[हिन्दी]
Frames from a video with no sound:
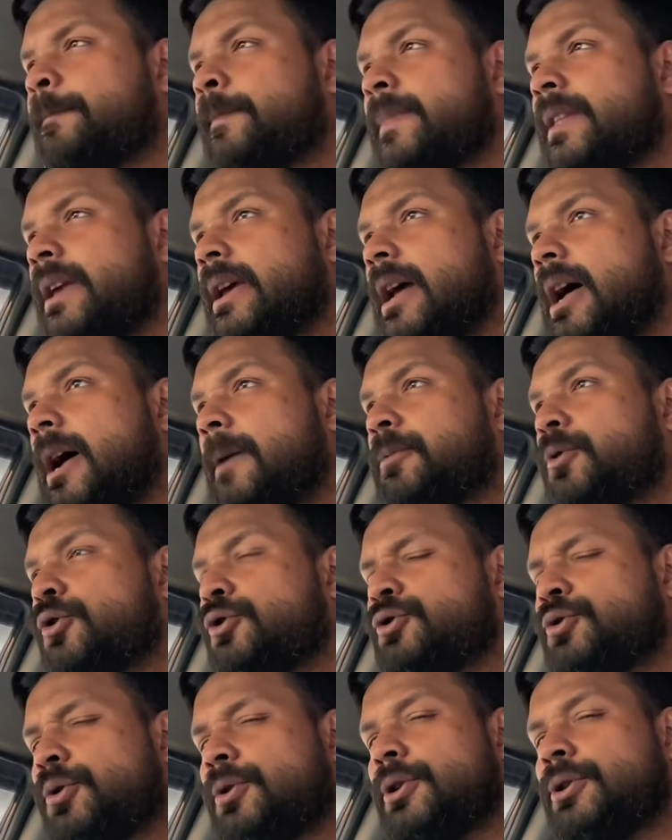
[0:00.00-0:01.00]
कि आप लोग
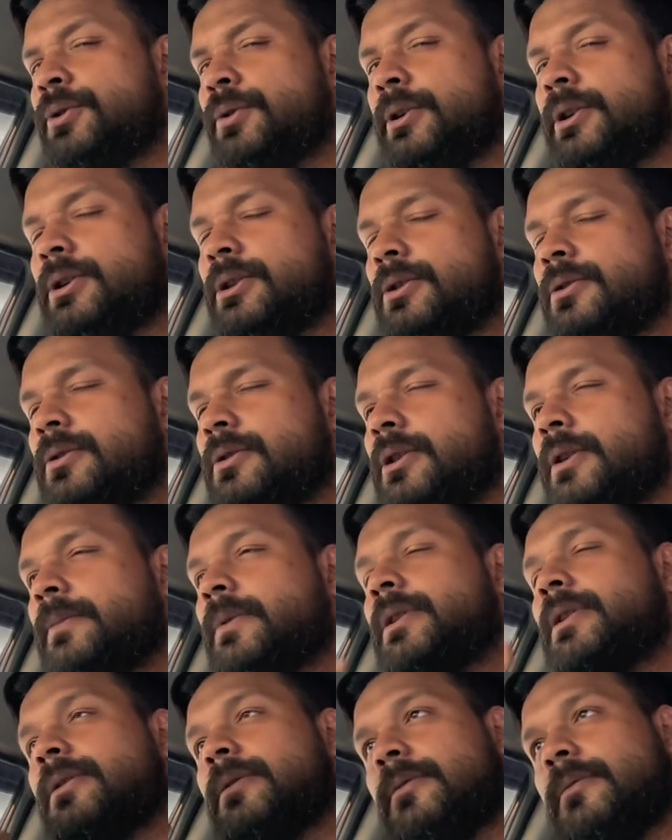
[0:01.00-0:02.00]
छोटी छोटी चीजों से
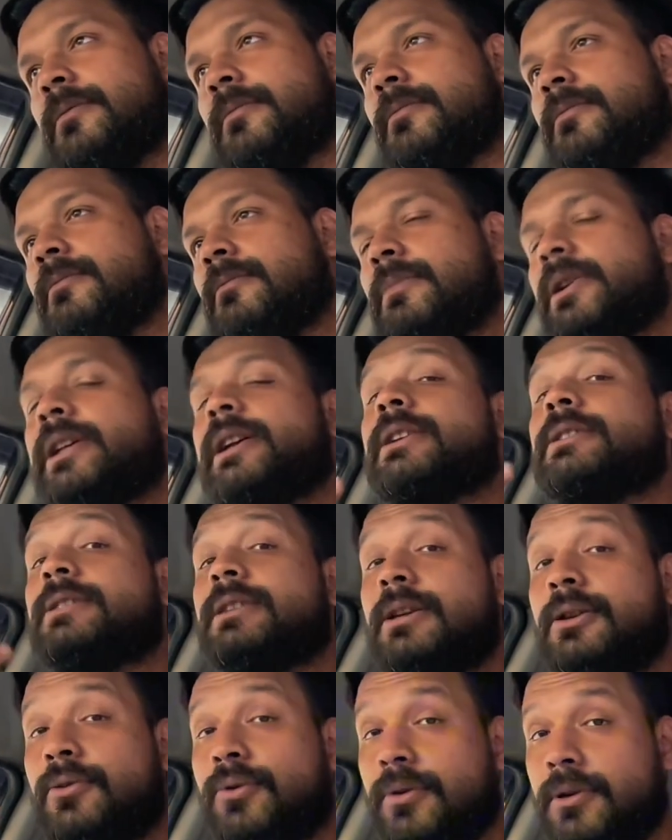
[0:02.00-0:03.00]
भी बड़ी
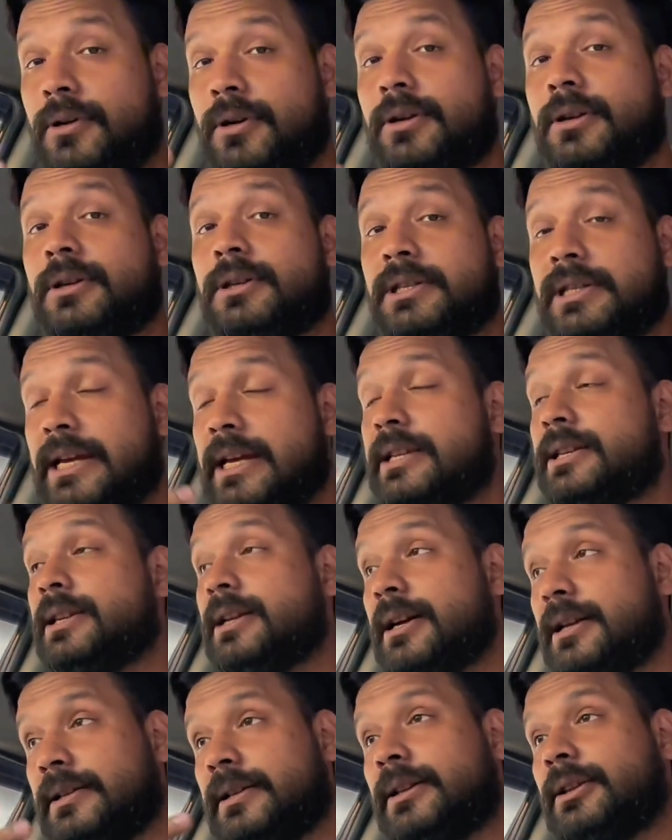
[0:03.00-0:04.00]
अच्छी लुक चेंज
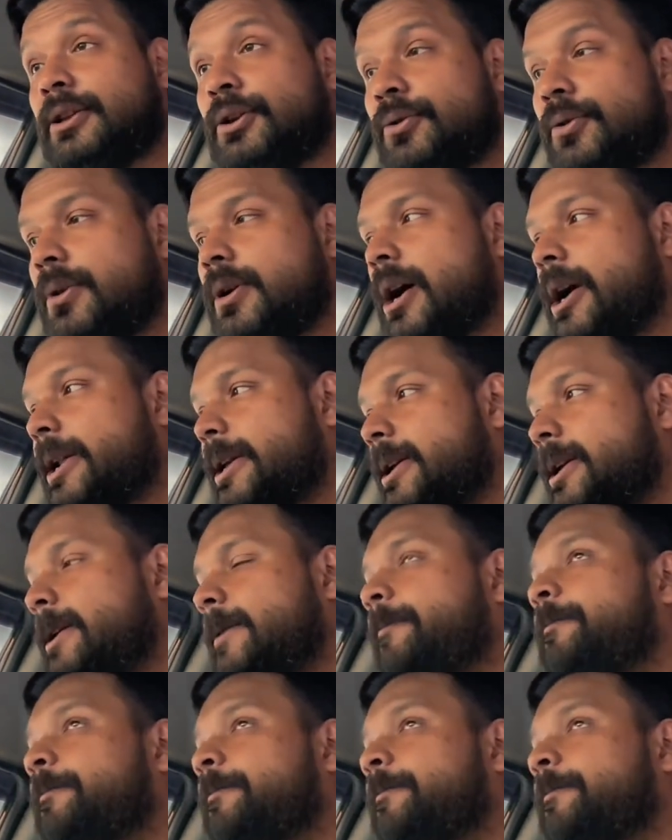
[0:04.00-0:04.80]
कर सकते हो गाड़ी की